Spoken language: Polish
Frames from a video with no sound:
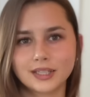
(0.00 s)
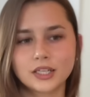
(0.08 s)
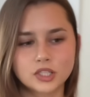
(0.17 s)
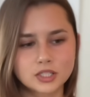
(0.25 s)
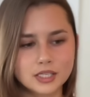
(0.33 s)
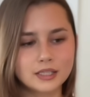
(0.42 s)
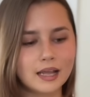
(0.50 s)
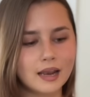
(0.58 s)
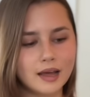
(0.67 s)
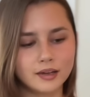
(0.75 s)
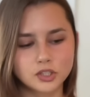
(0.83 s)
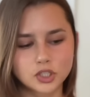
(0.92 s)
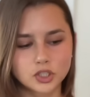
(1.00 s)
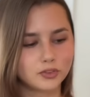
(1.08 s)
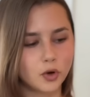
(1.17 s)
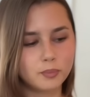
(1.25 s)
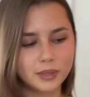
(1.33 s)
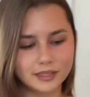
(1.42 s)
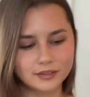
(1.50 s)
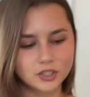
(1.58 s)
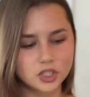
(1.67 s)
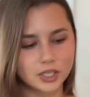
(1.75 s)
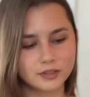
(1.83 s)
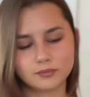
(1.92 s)
Najczęściej na lunch, obiady
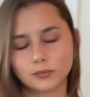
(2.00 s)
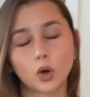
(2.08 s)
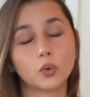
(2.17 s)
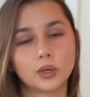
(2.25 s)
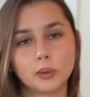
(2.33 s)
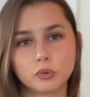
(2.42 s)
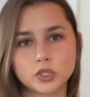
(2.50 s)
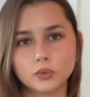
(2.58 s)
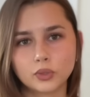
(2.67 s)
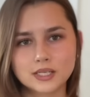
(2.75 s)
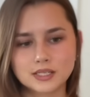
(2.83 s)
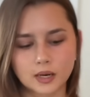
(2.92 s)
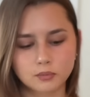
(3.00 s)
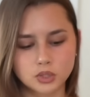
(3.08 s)
czy ogólnie posiłki staram